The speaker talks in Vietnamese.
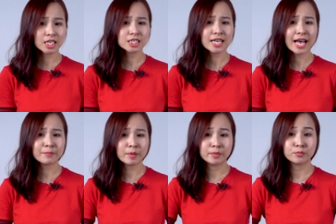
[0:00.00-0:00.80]
tên thứ hai
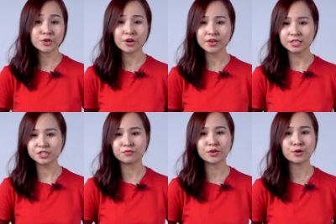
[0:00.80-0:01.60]
mà mình muốn nói đến
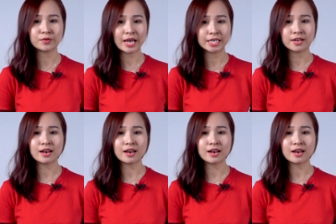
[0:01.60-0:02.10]
trong video này